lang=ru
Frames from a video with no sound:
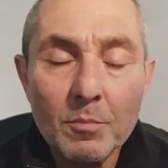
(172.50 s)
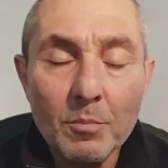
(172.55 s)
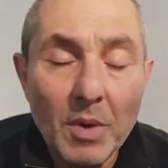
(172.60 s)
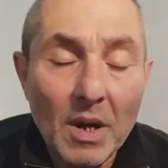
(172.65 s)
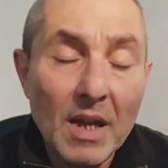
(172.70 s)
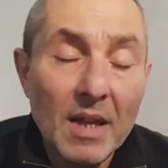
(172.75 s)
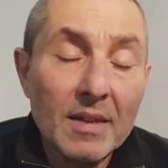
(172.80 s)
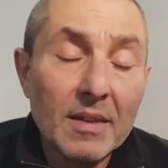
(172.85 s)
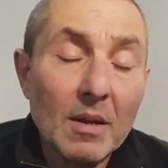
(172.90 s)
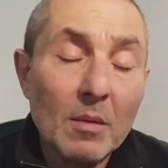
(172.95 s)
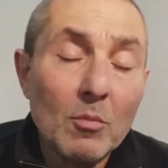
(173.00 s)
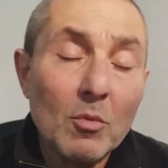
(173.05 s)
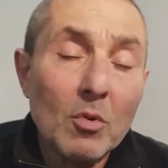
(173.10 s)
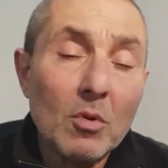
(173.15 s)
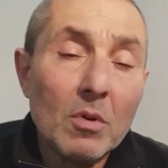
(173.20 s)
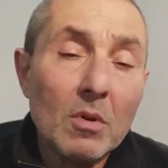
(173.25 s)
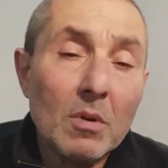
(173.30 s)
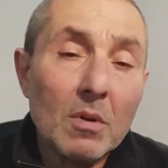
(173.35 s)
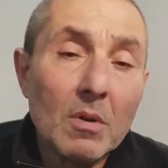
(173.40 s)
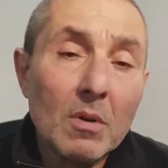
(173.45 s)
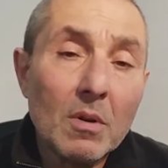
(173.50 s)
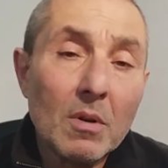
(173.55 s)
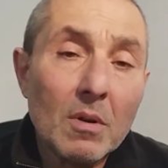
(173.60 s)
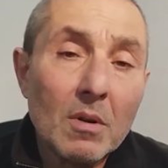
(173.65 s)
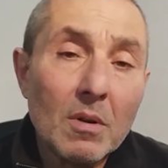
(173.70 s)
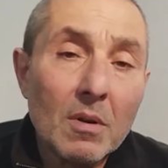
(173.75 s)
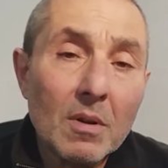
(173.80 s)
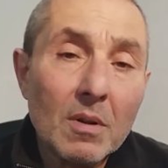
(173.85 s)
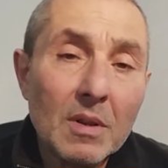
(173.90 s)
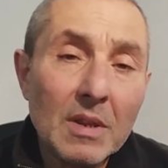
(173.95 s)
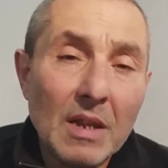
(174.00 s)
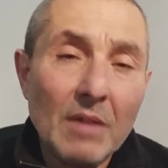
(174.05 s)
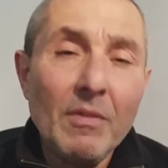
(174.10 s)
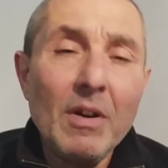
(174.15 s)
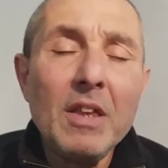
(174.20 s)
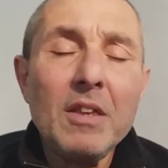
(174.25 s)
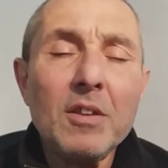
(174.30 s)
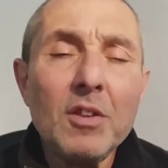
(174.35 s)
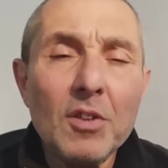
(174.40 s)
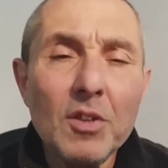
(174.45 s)
Поэтому
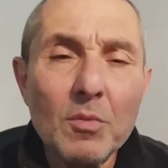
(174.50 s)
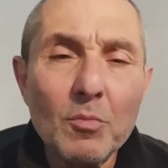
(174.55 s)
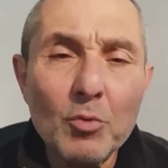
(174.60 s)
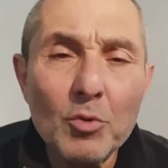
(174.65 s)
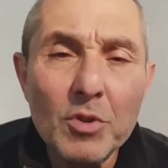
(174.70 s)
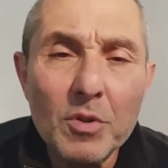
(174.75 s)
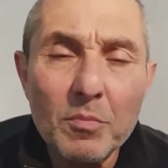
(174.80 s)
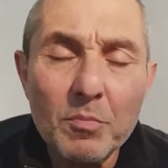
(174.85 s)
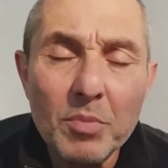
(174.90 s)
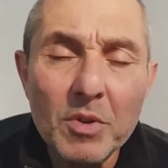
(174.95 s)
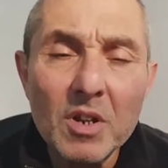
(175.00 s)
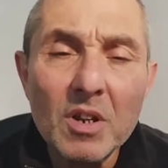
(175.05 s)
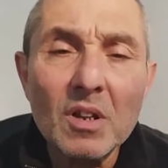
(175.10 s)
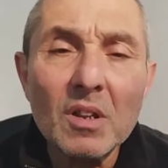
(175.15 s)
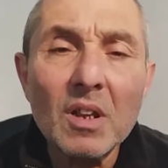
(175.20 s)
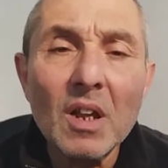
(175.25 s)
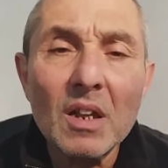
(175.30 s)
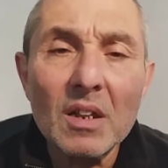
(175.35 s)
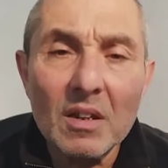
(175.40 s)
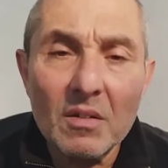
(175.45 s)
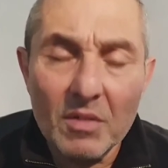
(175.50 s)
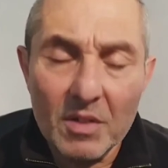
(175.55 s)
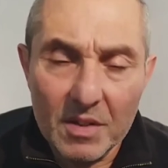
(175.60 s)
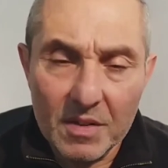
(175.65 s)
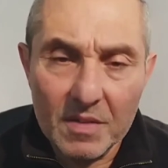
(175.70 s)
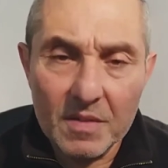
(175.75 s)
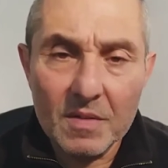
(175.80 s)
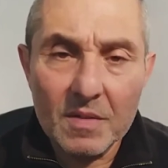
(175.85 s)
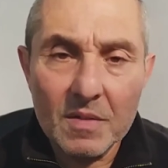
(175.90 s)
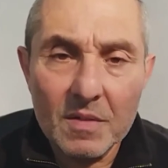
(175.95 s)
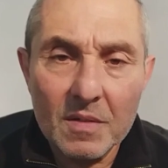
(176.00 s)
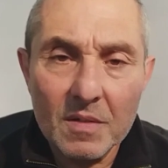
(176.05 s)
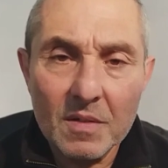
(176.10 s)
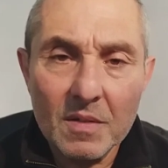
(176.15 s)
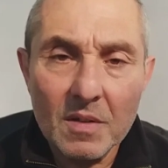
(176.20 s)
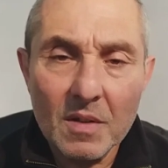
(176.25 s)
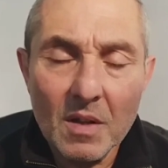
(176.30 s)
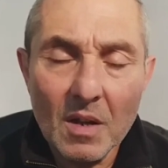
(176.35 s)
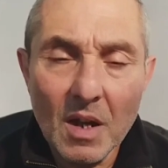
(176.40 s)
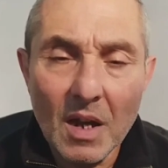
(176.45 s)
давайте не будем перекладывать
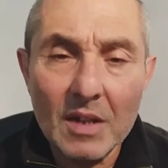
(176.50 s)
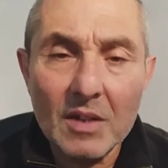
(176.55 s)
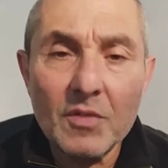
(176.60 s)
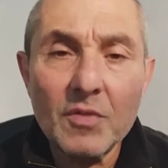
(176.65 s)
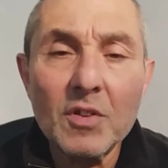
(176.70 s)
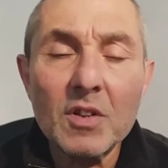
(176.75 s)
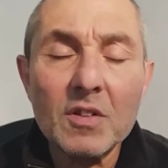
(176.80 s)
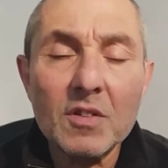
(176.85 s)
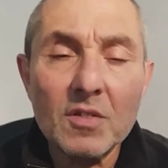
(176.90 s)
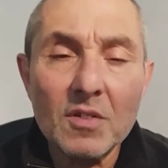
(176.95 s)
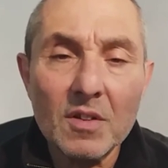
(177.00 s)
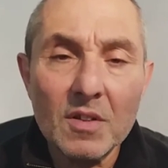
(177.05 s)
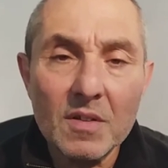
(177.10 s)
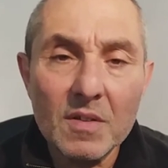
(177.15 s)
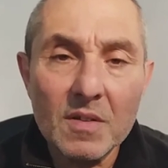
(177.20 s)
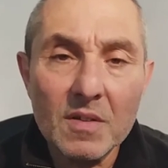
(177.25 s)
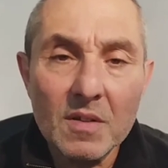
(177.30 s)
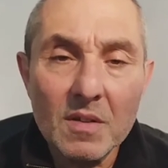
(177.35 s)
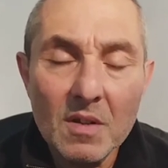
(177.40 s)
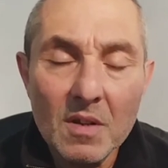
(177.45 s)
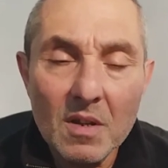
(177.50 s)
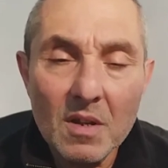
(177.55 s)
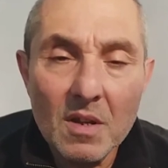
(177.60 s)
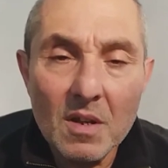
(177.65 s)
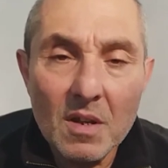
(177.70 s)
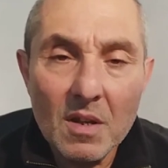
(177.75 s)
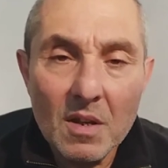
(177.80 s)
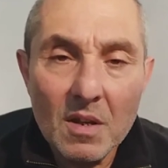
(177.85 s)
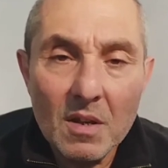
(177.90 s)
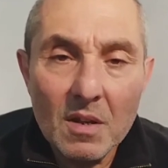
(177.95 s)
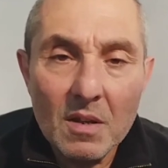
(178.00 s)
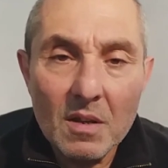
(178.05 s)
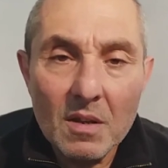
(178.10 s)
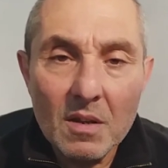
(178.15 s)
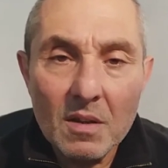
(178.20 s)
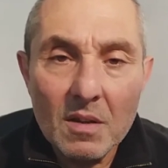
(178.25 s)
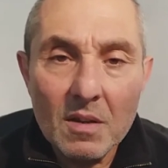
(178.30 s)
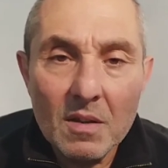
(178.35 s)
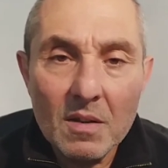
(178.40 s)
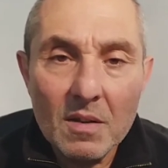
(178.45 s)
ответственность
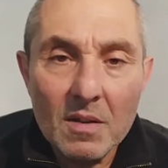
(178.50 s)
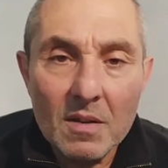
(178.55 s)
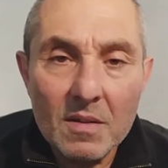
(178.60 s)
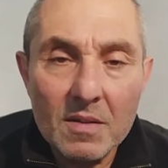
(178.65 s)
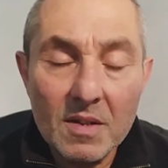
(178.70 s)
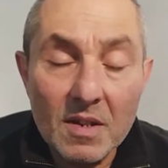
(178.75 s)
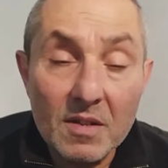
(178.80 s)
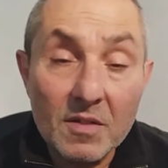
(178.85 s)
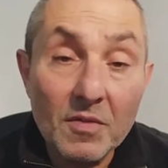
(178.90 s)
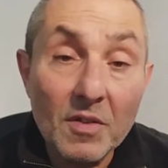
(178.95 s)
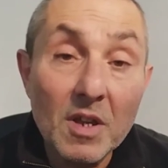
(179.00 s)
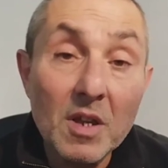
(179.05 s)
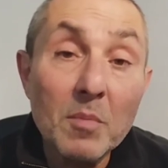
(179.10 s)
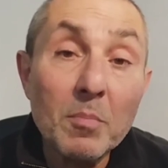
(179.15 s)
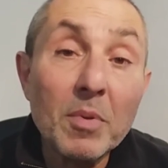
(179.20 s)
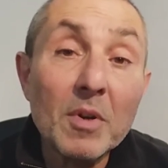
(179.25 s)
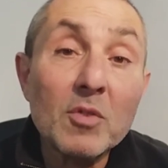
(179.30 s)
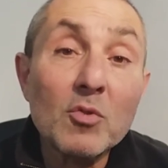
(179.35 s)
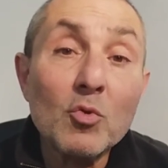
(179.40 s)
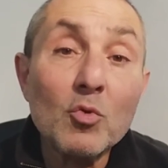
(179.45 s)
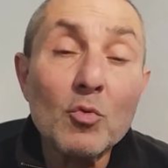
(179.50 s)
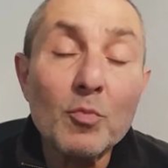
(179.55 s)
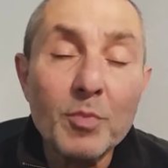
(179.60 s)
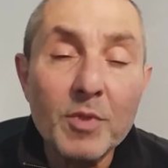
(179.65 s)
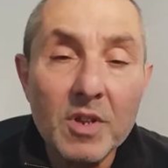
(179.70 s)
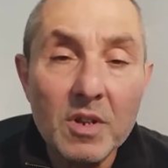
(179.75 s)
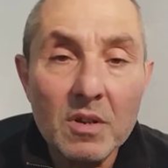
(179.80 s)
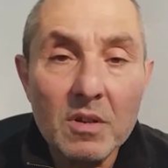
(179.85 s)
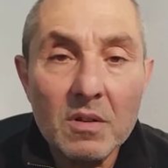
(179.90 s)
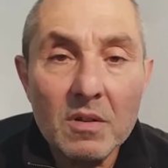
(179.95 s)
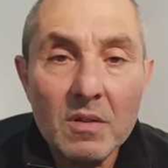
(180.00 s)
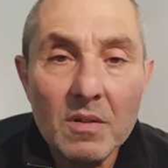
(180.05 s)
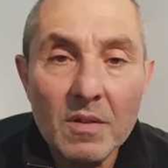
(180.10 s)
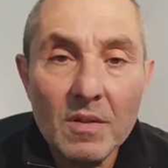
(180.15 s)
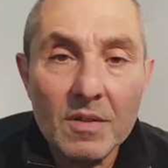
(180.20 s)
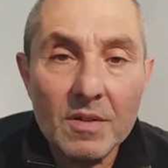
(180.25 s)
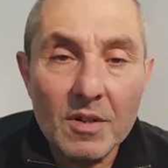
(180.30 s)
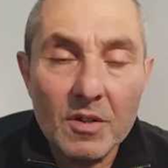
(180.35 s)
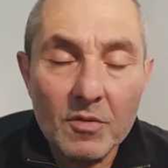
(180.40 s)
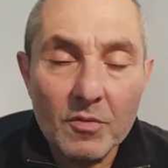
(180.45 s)
за свои поступки
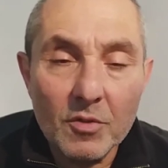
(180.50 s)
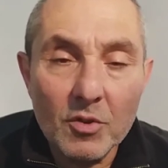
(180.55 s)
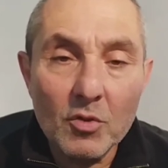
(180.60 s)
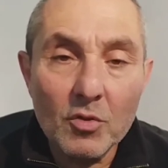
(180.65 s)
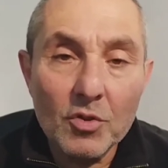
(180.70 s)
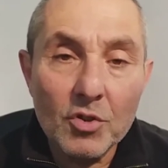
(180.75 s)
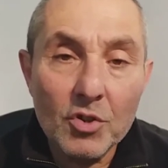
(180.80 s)
и за свое